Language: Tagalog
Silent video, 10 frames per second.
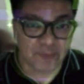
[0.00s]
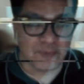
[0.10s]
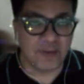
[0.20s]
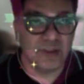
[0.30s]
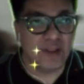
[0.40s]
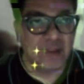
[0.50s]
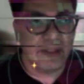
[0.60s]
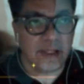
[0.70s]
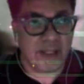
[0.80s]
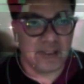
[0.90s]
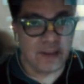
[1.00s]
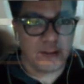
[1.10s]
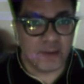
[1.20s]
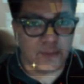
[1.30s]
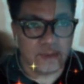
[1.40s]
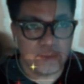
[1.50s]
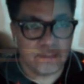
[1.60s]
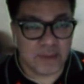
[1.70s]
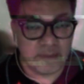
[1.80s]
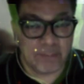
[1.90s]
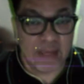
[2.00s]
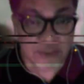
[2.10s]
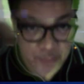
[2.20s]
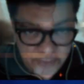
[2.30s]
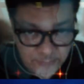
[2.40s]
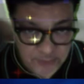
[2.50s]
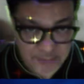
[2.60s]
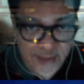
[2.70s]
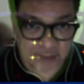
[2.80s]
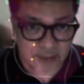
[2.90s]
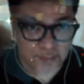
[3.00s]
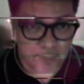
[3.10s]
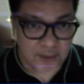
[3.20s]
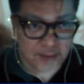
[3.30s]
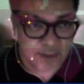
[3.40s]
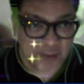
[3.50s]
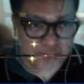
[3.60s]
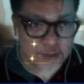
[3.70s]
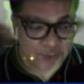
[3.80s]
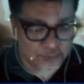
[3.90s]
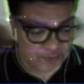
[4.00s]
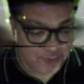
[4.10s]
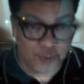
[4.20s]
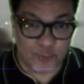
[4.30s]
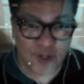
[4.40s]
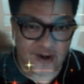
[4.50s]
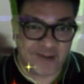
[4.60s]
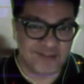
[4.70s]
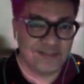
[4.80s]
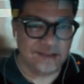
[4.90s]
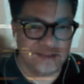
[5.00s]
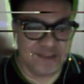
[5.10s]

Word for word: No? And the only, the best way to detect them is yung viewer No?